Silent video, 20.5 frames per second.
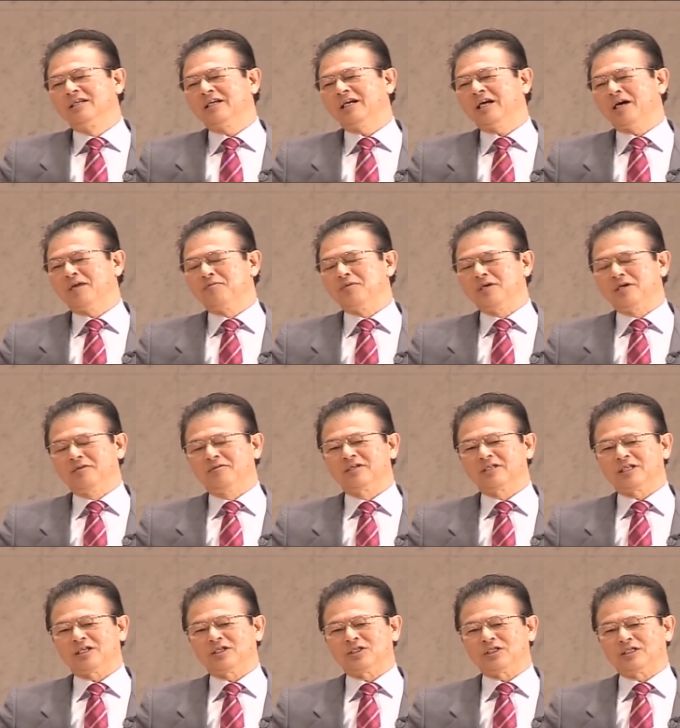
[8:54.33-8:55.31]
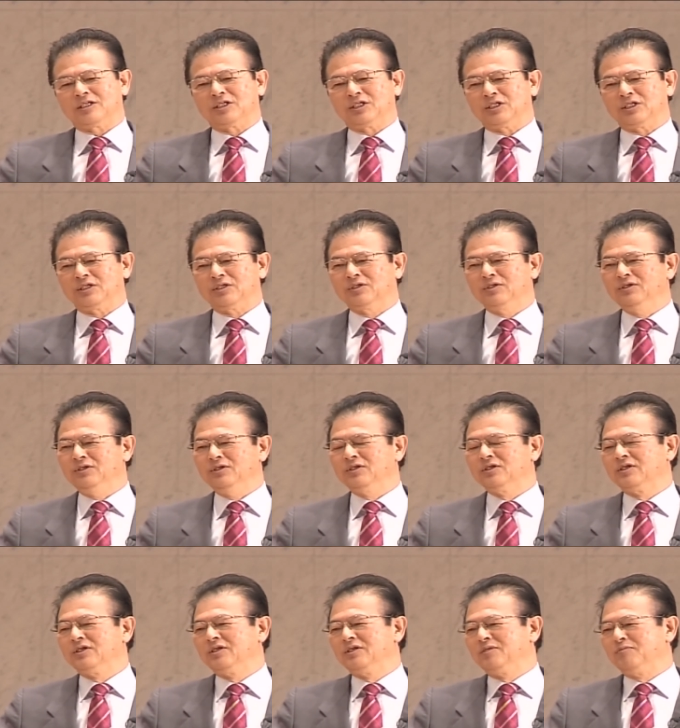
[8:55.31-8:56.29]
神が私たち
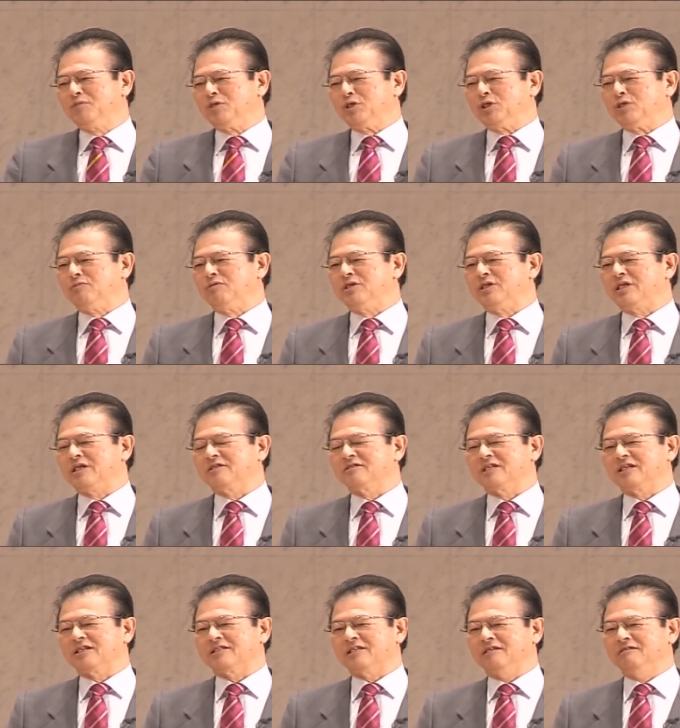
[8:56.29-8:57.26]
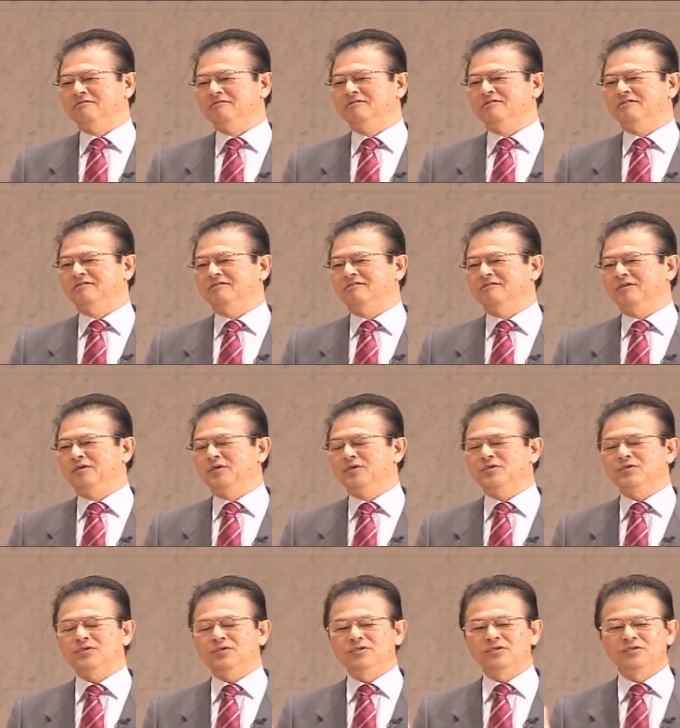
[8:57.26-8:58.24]
を導いてくださるという
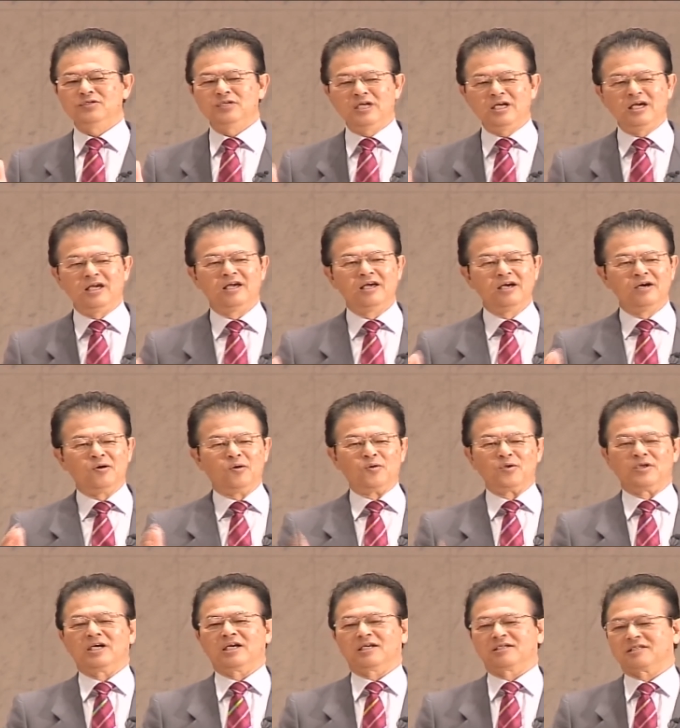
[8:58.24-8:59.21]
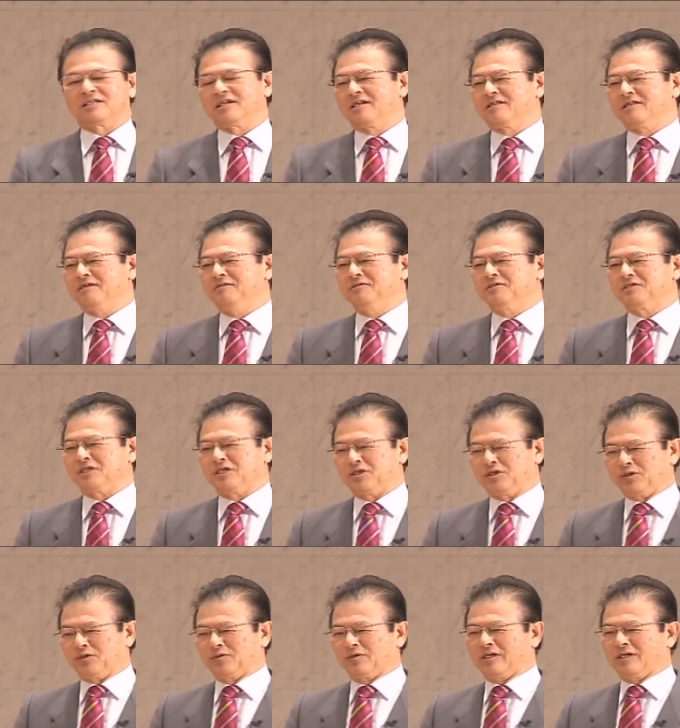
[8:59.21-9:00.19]
ふうに翻訳されている聖
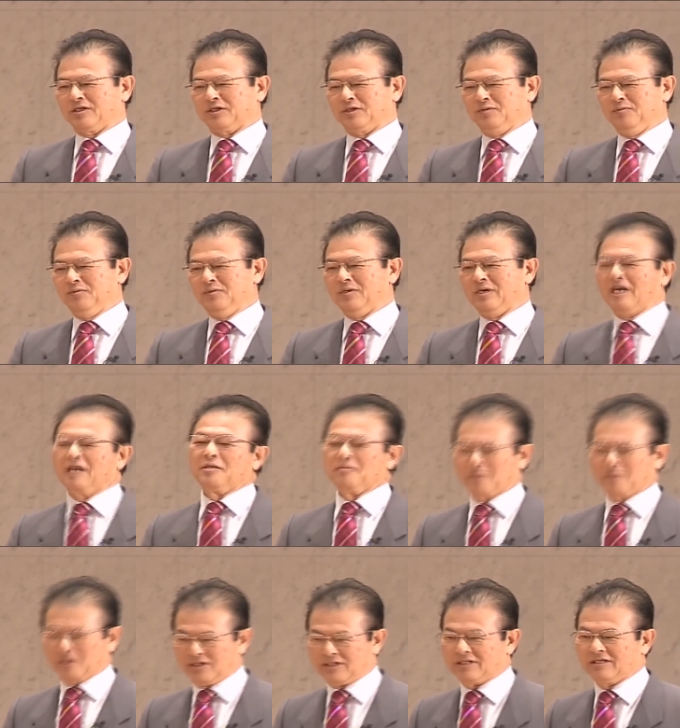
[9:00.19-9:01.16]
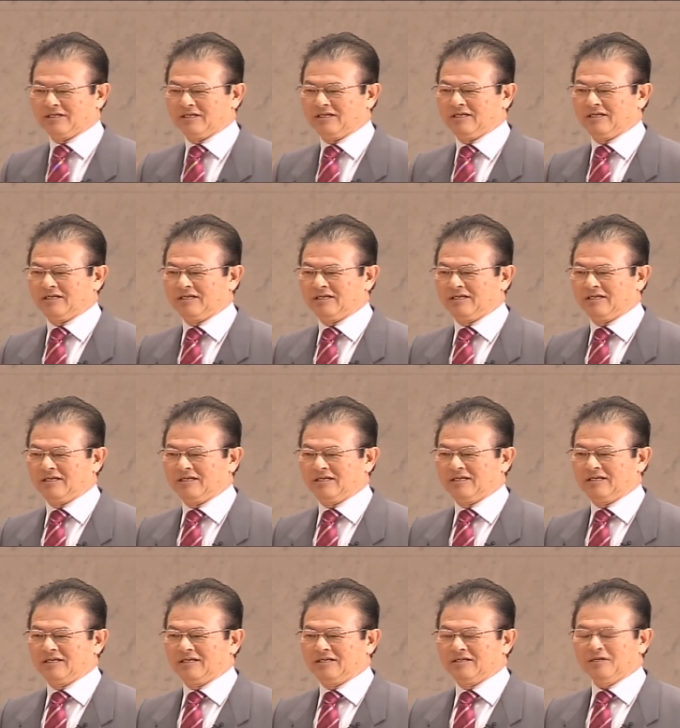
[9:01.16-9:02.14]
書の箇所もあります。
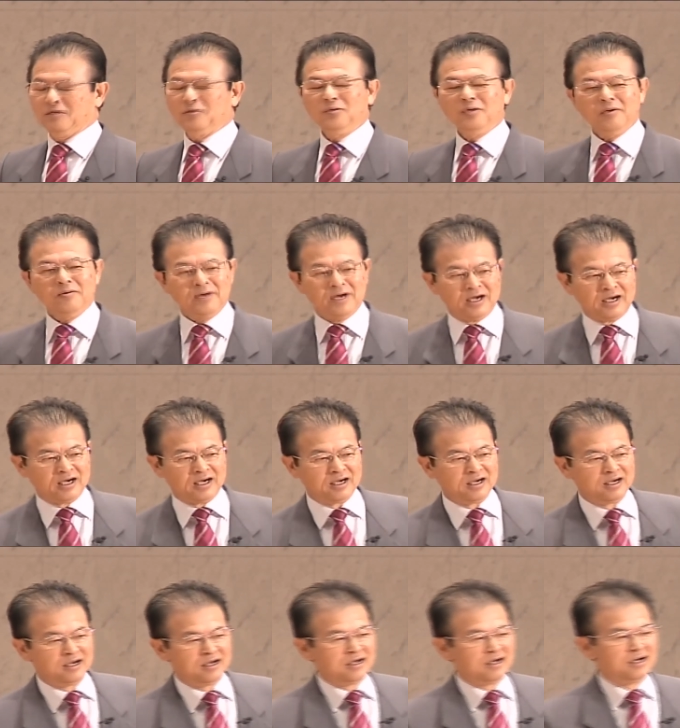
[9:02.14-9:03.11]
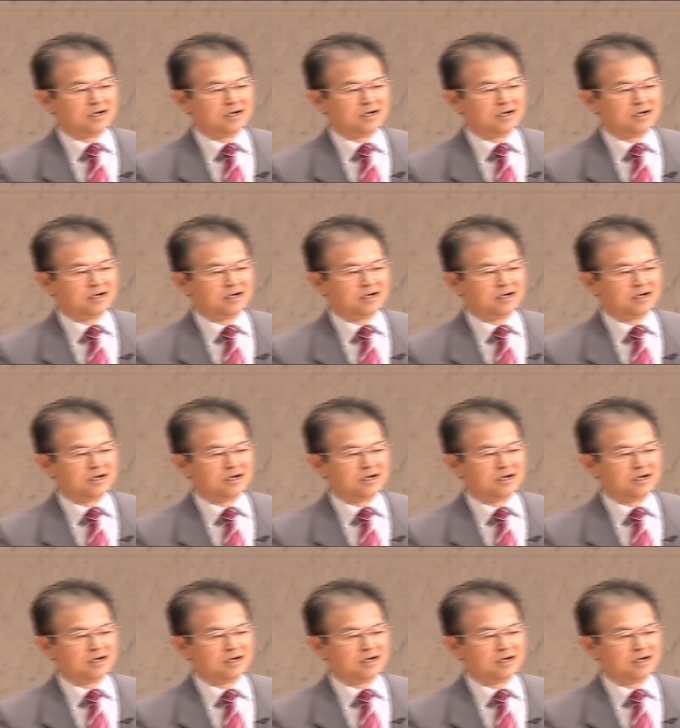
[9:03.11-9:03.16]
でこれは